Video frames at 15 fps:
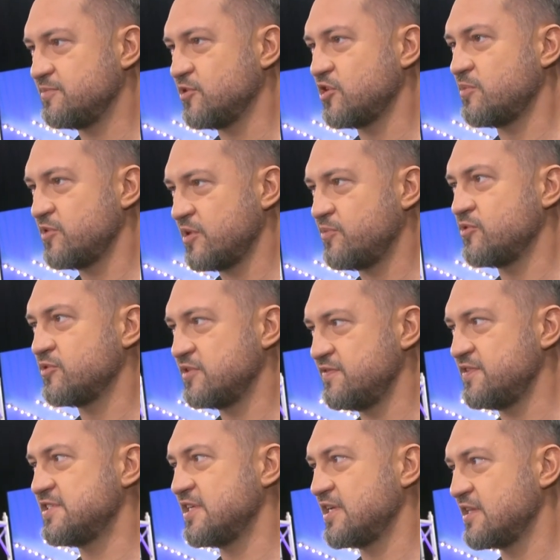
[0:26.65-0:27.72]
podobne punkty
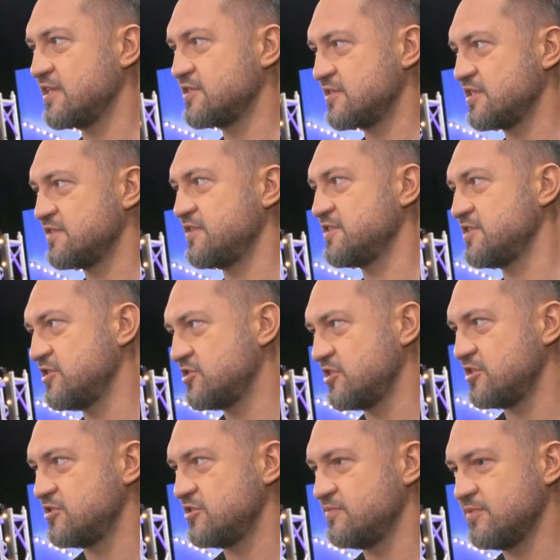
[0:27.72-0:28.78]
widzenia na coraz więcej
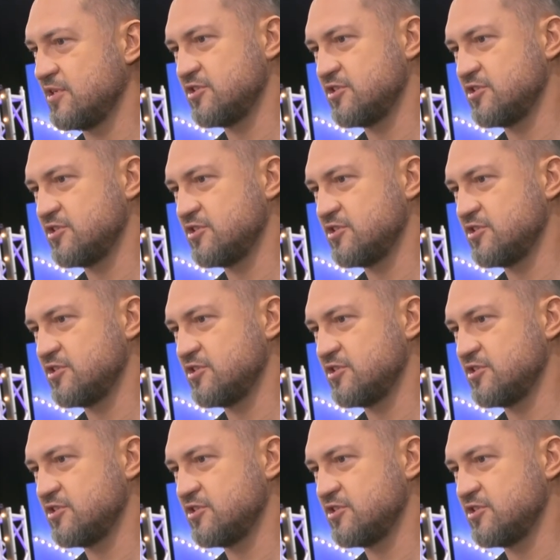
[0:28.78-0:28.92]
rzeczy.